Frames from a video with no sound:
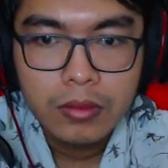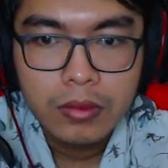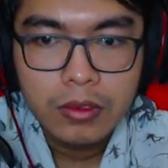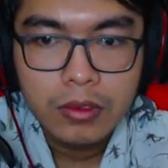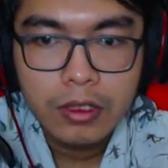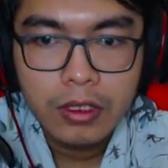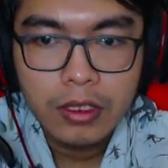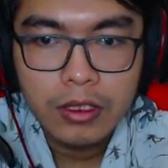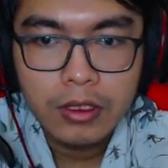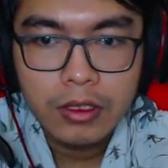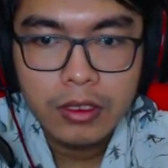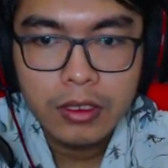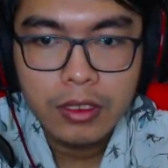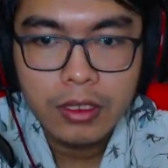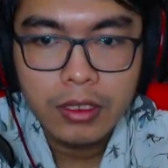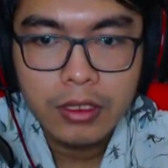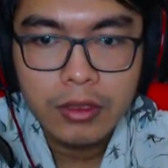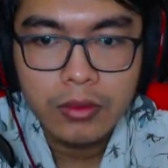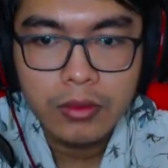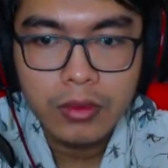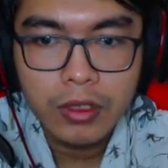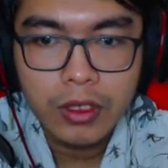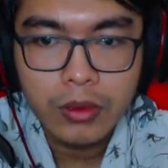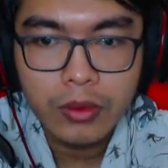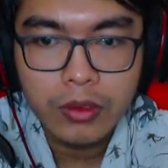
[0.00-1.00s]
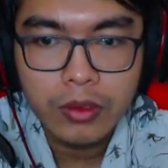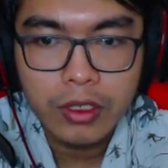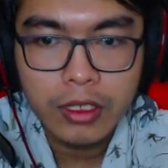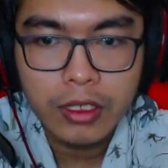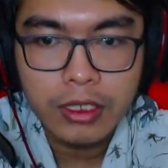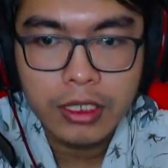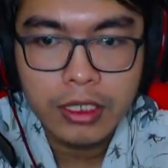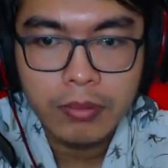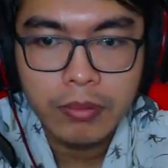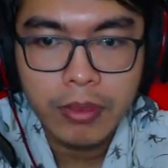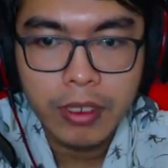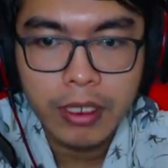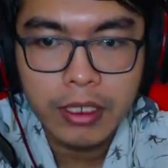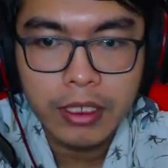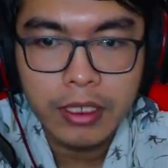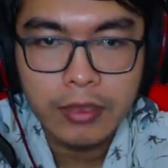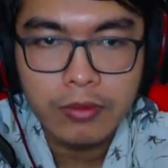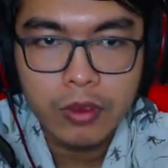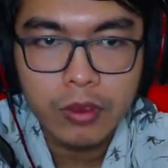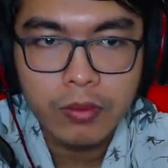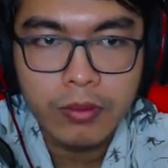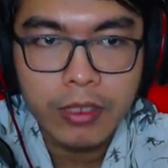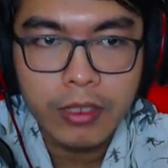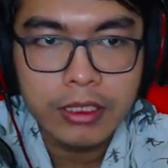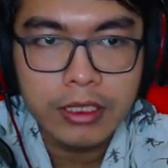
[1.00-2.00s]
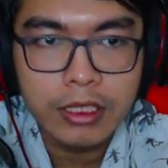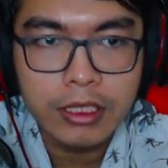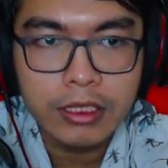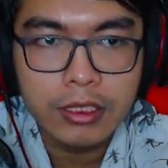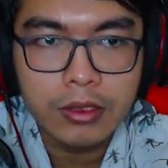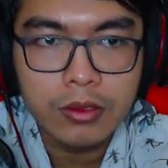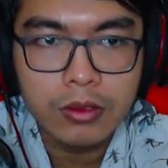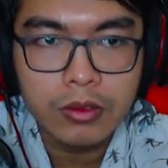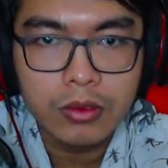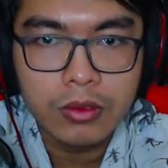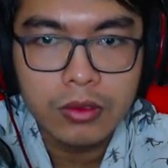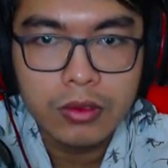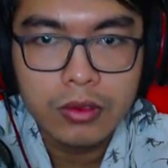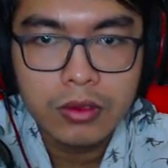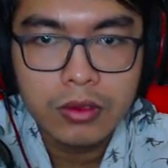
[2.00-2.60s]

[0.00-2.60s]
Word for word: Oke, oke, oke. Kita balikan formasi kita dulu. To